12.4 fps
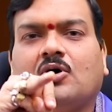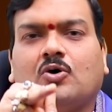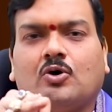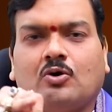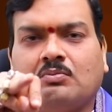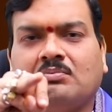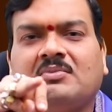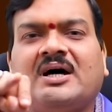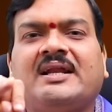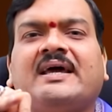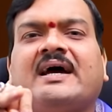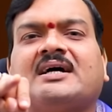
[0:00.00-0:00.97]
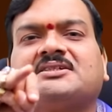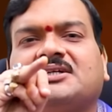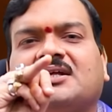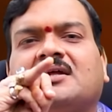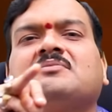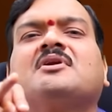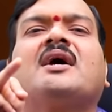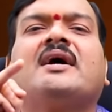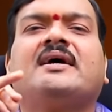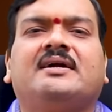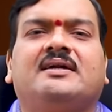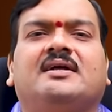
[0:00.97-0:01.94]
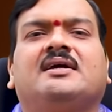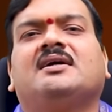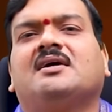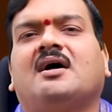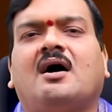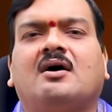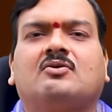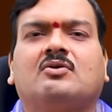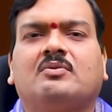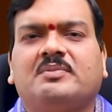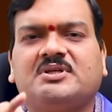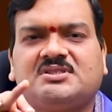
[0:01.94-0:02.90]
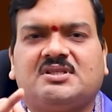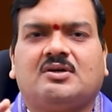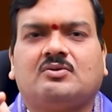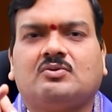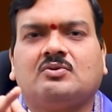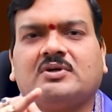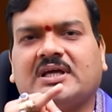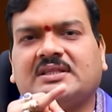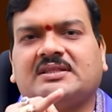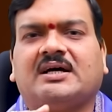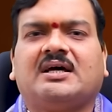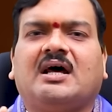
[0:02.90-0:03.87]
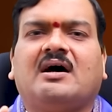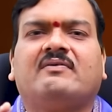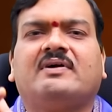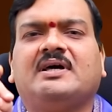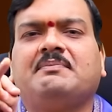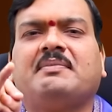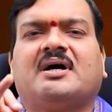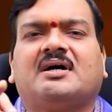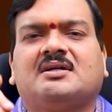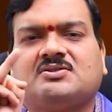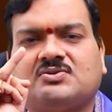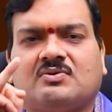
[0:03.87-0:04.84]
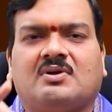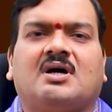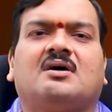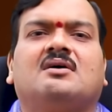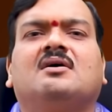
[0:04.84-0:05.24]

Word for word: హృమ్ అనే అక్షరం రాయండి ఆ కొమ్మిస్తే హూ కిందకి రావడి పక్కన సున్నా